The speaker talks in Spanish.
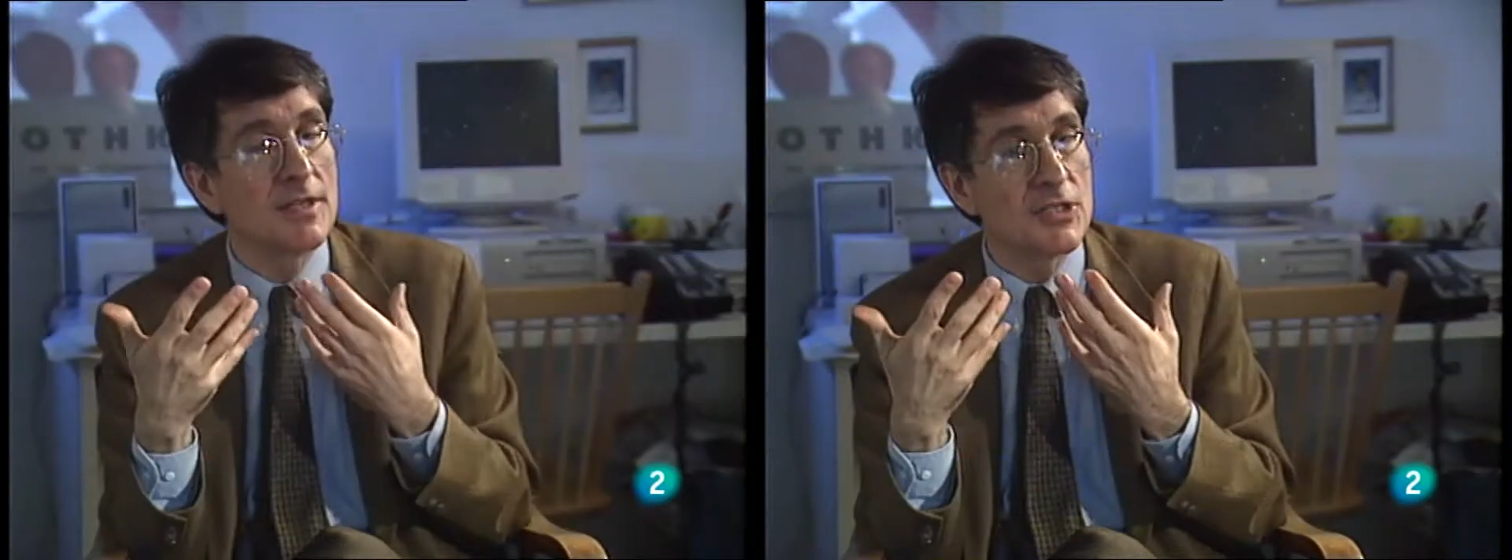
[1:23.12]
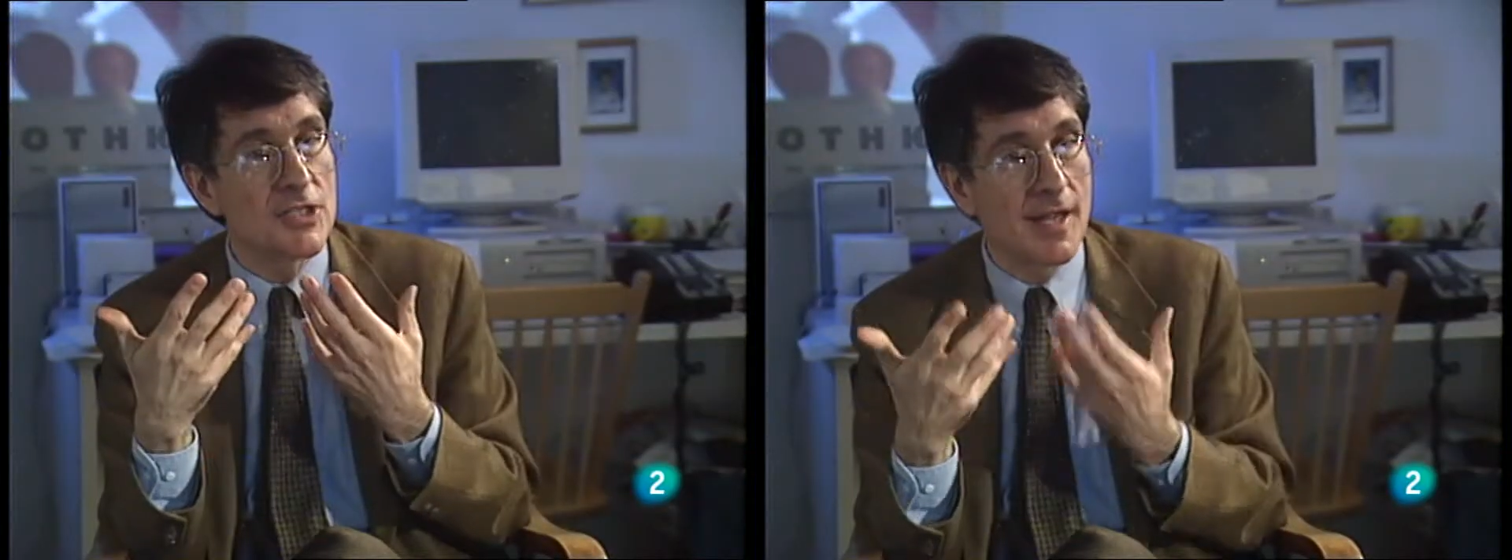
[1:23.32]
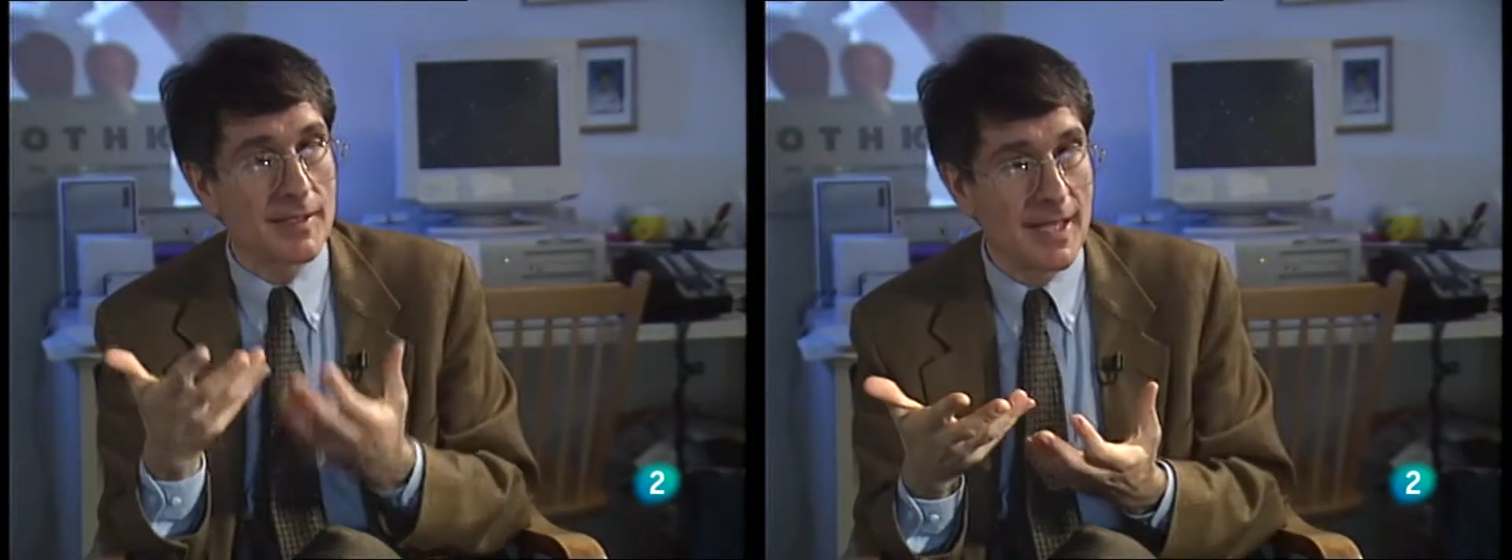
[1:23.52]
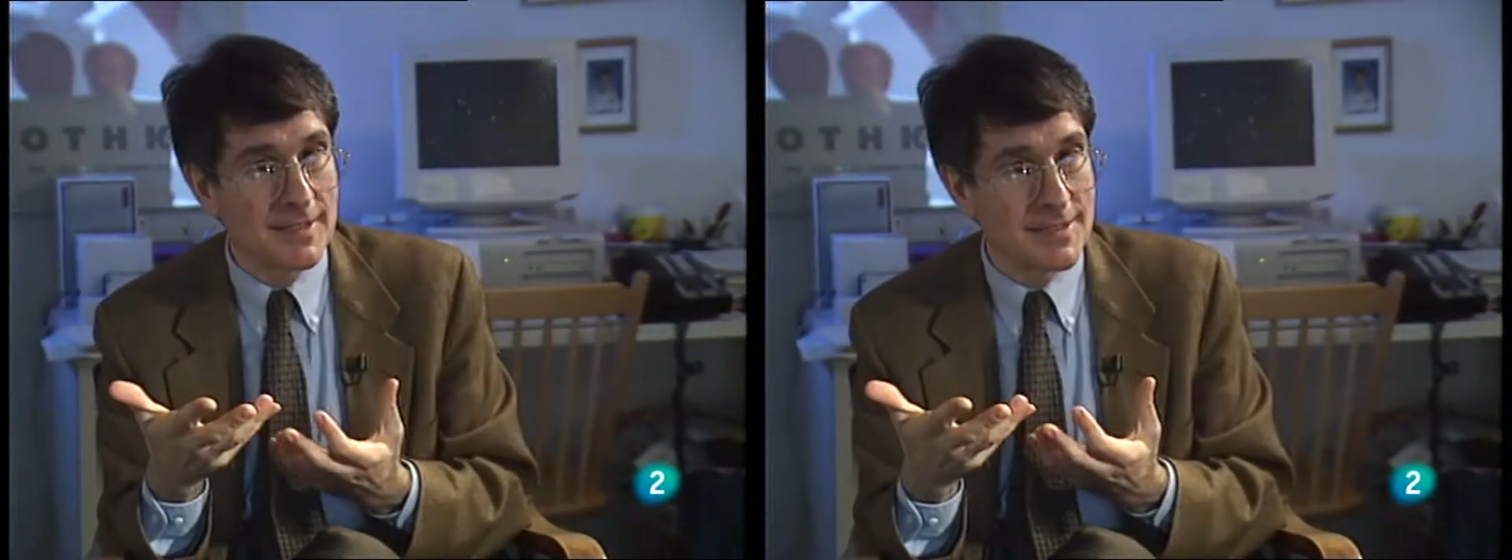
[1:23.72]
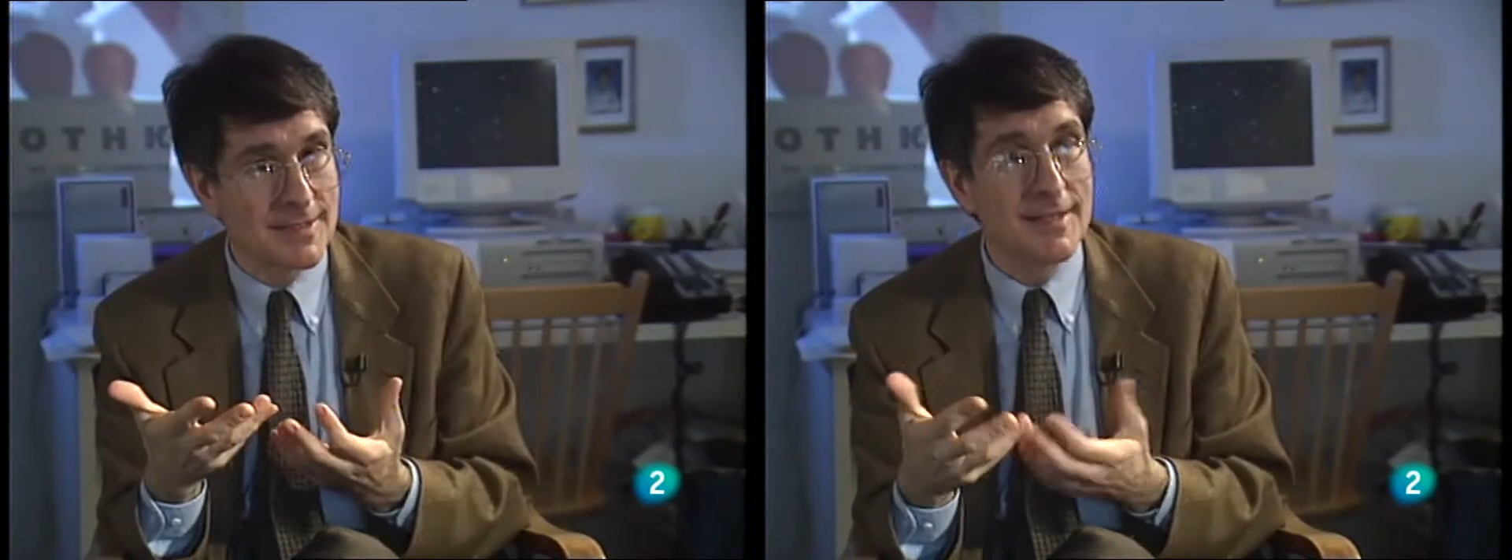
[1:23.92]

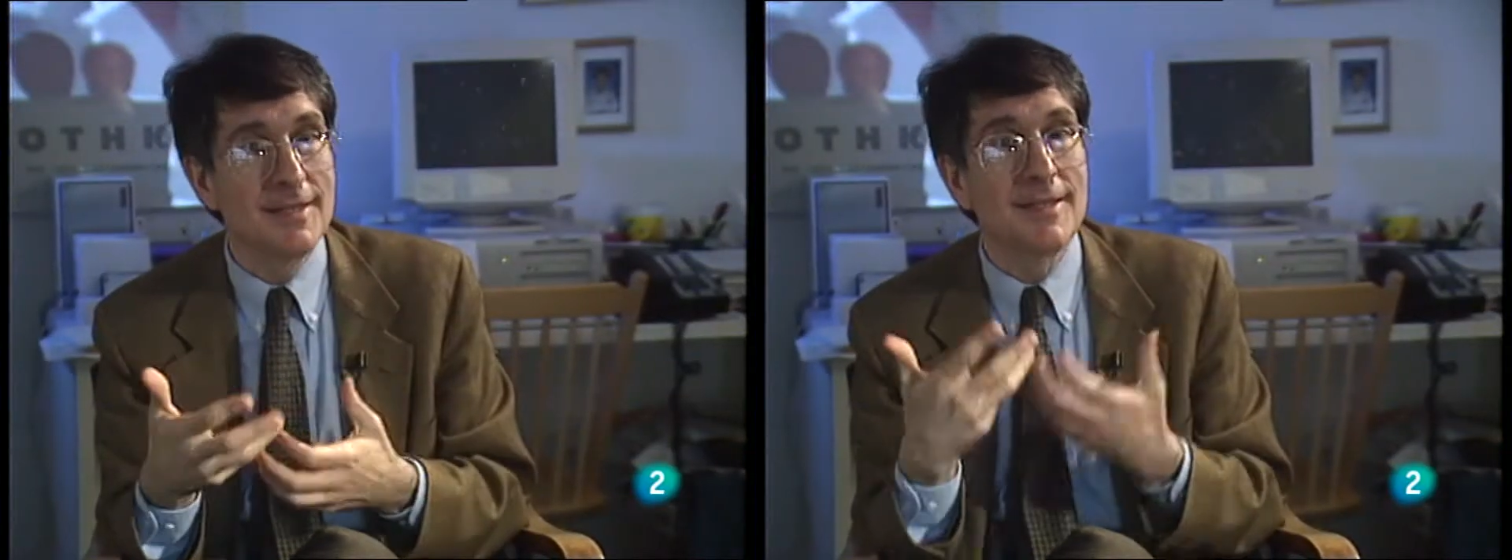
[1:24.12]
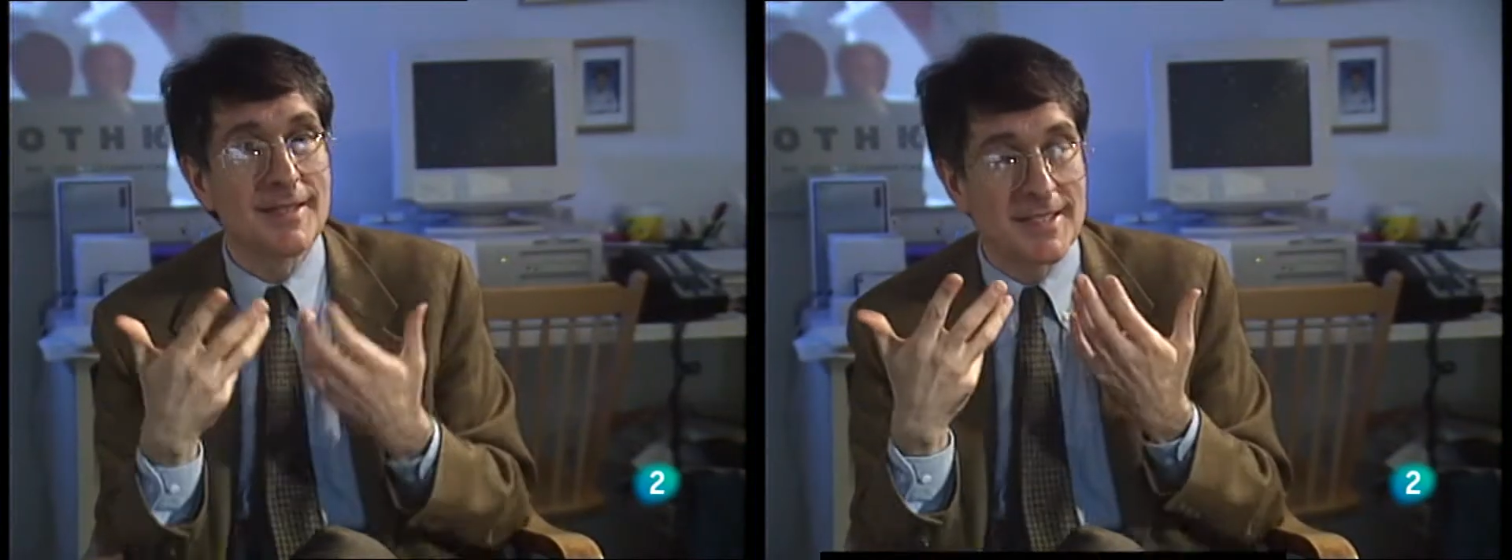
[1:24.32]
interesante y en